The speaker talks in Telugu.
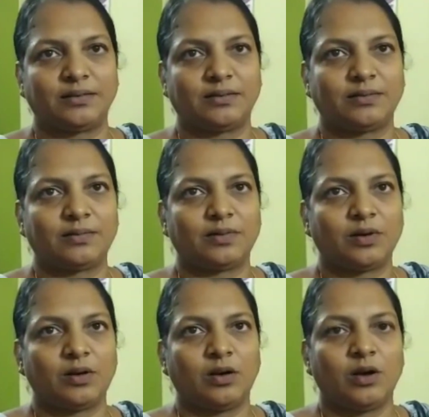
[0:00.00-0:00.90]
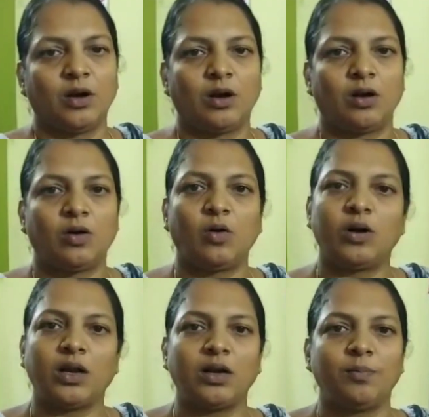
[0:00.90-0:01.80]
ఎన్ని తులాలు ఉంటాయి
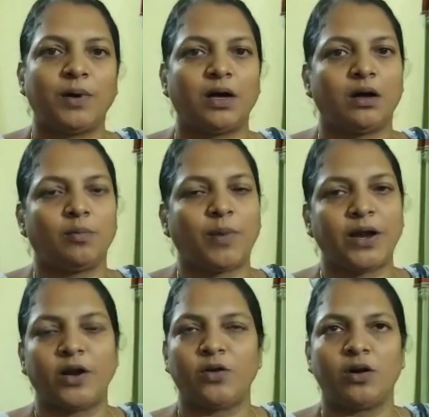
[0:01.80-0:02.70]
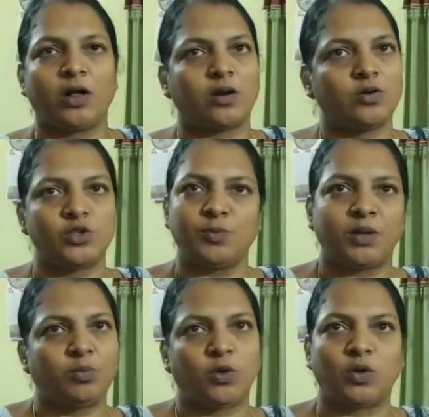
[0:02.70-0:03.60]
టోటల్గా ప పన్నెండున్నర నుంచి
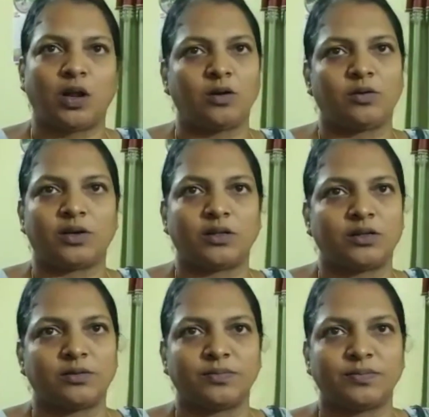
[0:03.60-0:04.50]
పదమూడు తులాలు ఉంటుంది